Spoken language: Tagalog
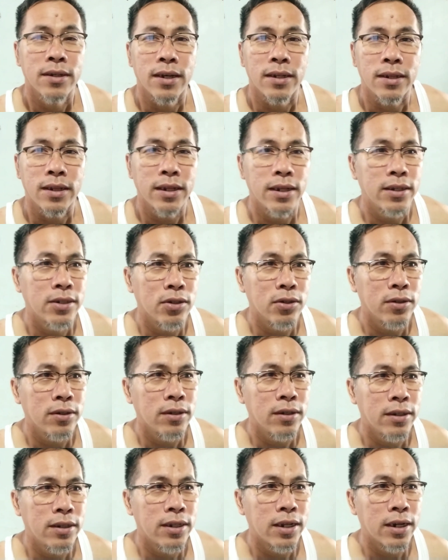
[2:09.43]
At least
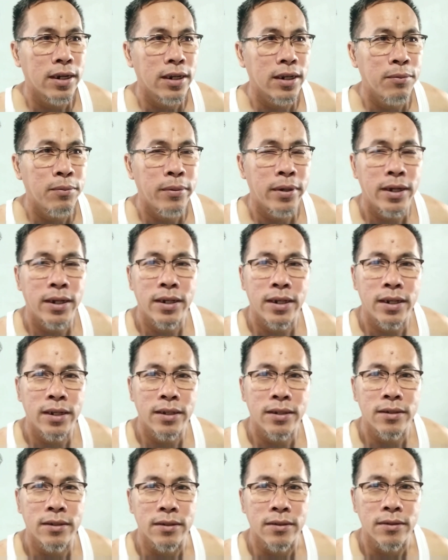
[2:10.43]
yung the
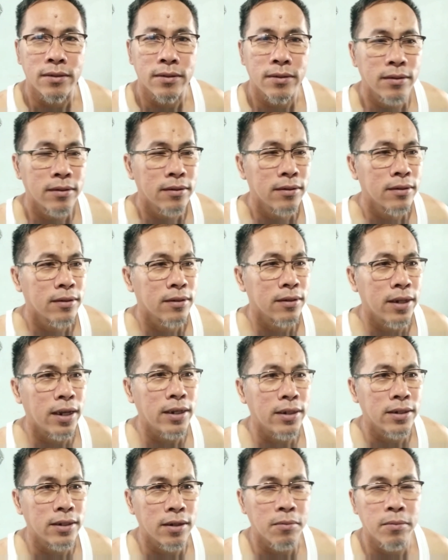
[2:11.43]
remaining
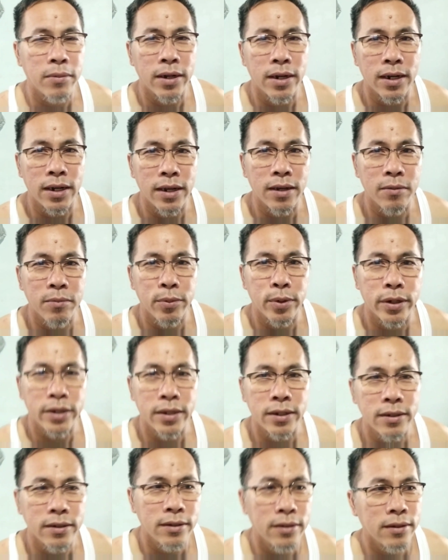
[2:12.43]
days of my life
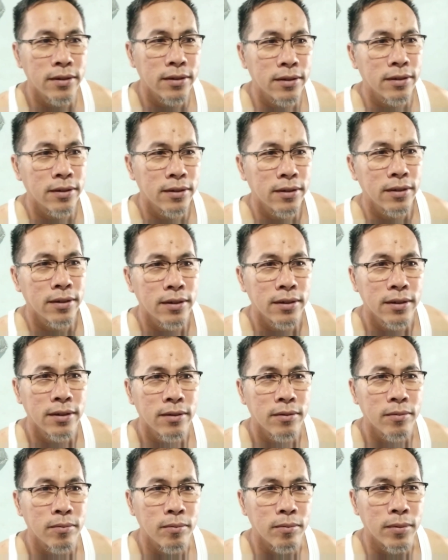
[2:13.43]
ay eh,
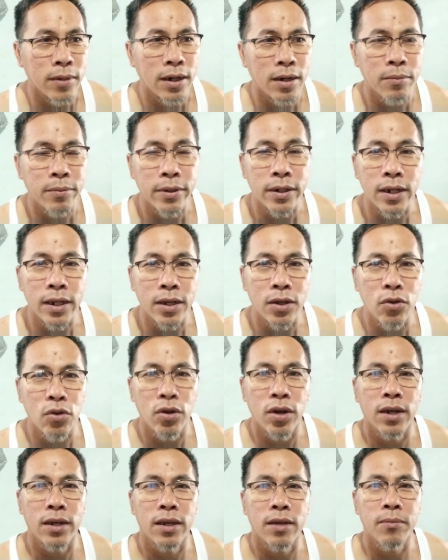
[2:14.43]
makapiling
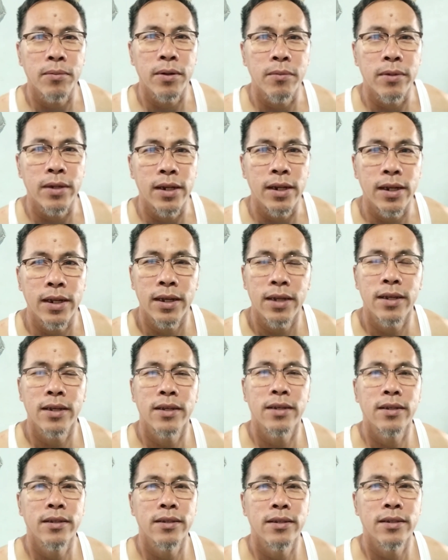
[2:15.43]
ng aking pamilya.
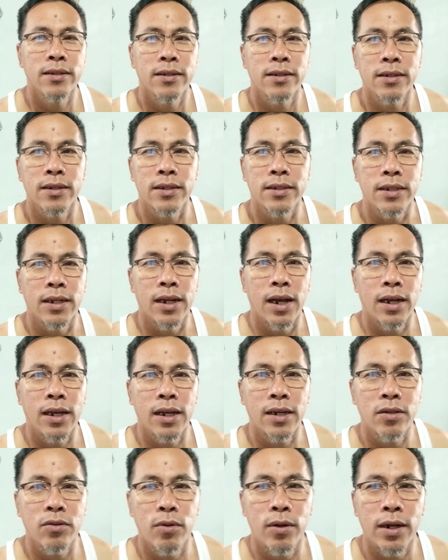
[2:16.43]
Kasi lagi
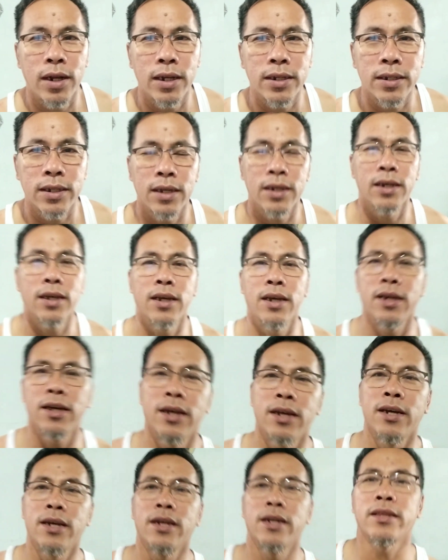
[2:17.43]
akong wala sa
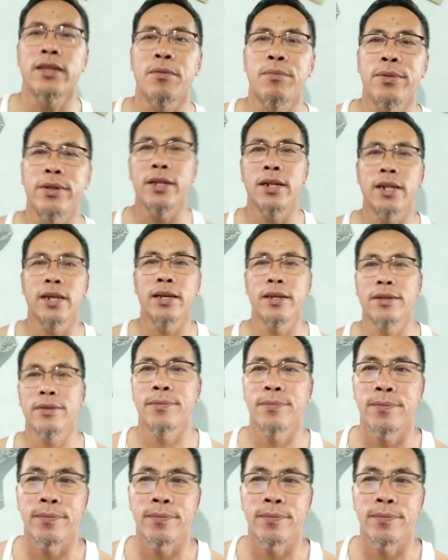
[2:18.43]
tabi nila eh.